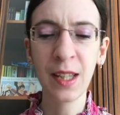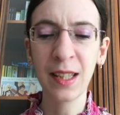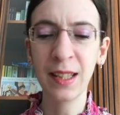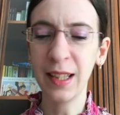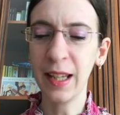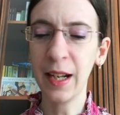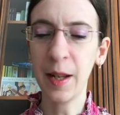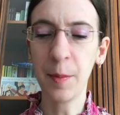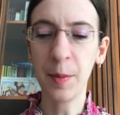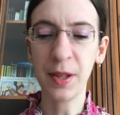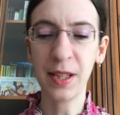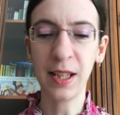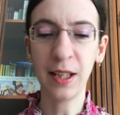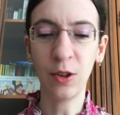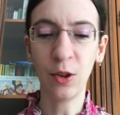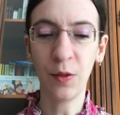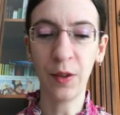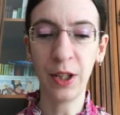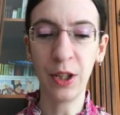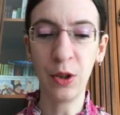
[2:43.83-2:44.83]
Diana prese il
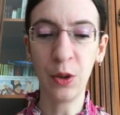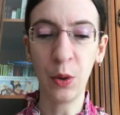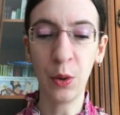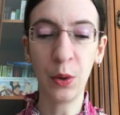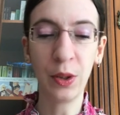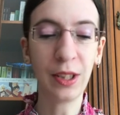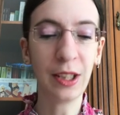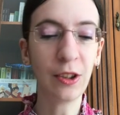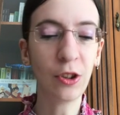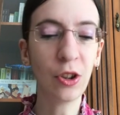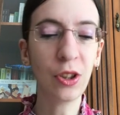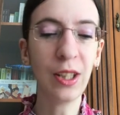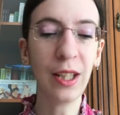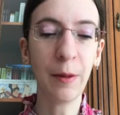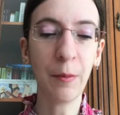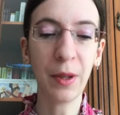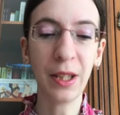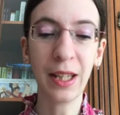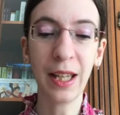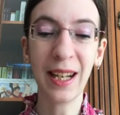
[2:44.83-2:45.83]
tovagliolo e tentò di
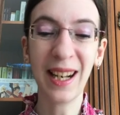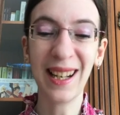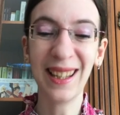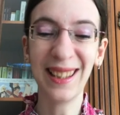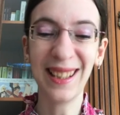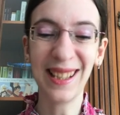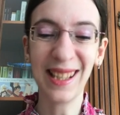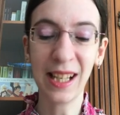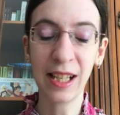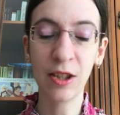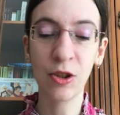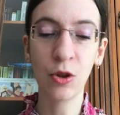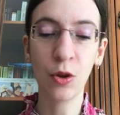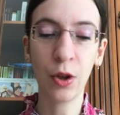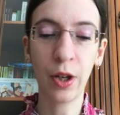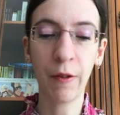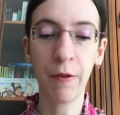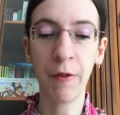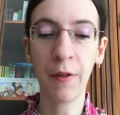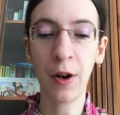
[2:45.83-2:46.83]
rimediare al
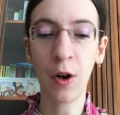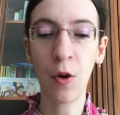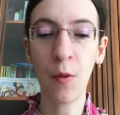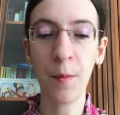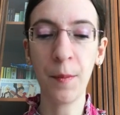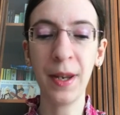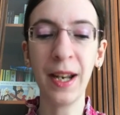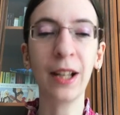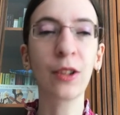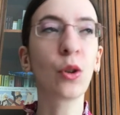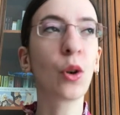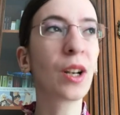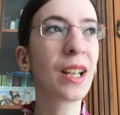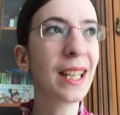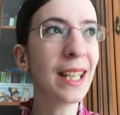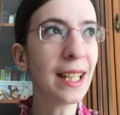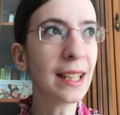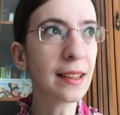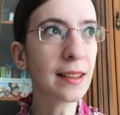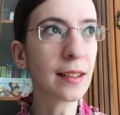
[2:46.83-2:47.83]
disastro che aveva combinato.
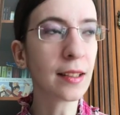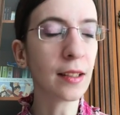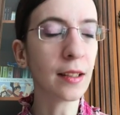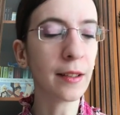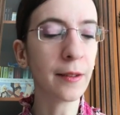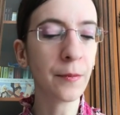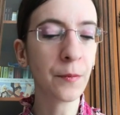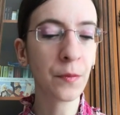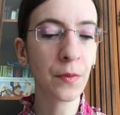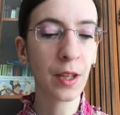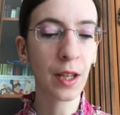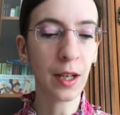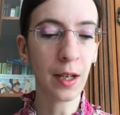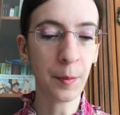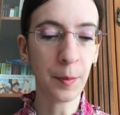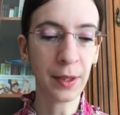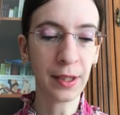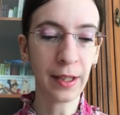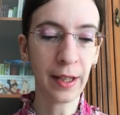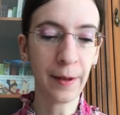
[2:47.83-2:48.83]
Kit!
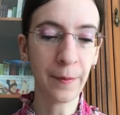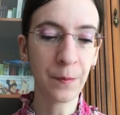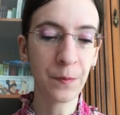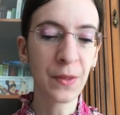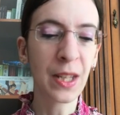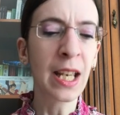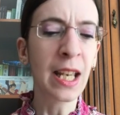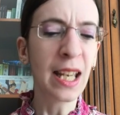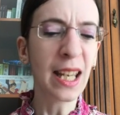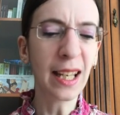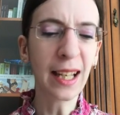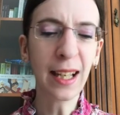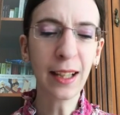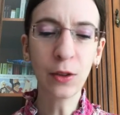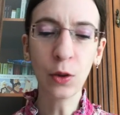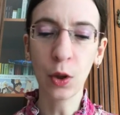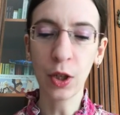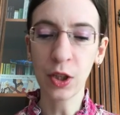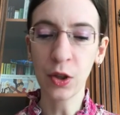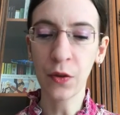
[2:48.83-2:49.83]
ripeté. Il
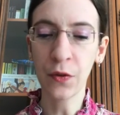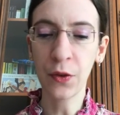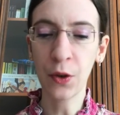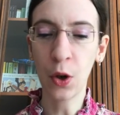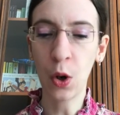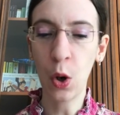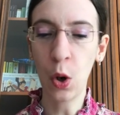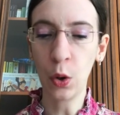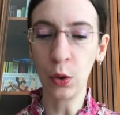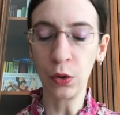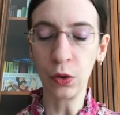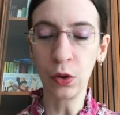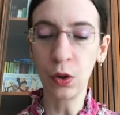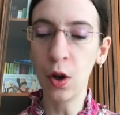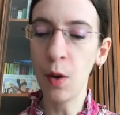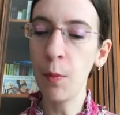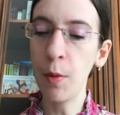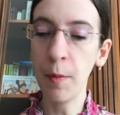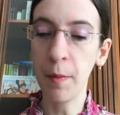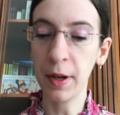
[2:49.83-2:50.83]
gatto le soffiò
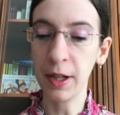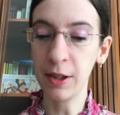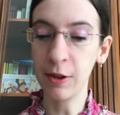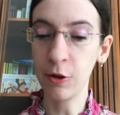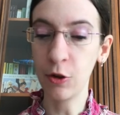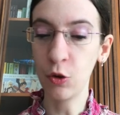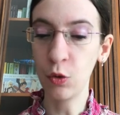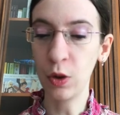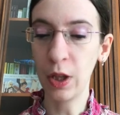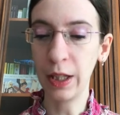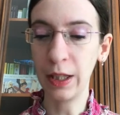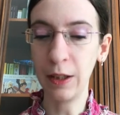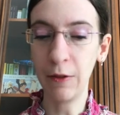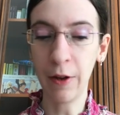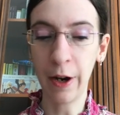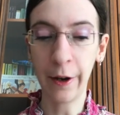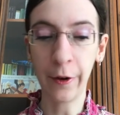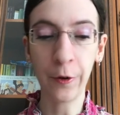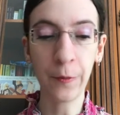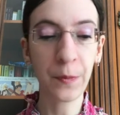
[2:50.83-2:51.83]
contro, poi balzò giù dal
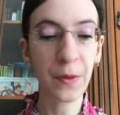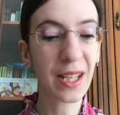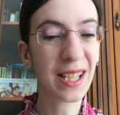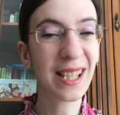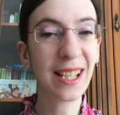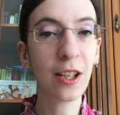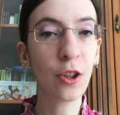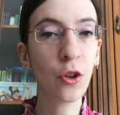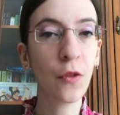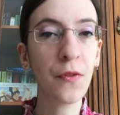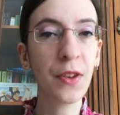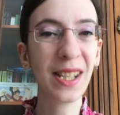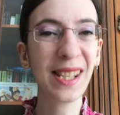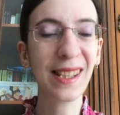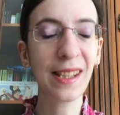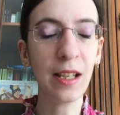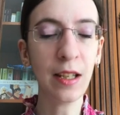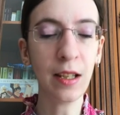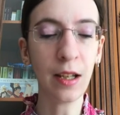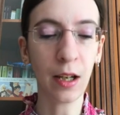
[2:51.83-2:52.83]
divano e se ne andò via
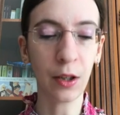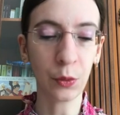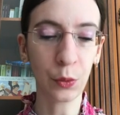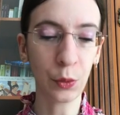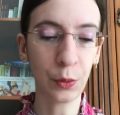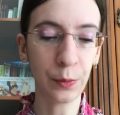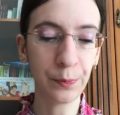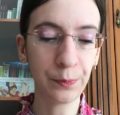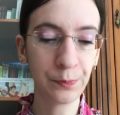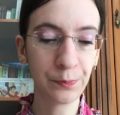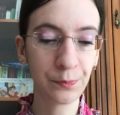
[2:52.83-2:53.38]
sdegnato.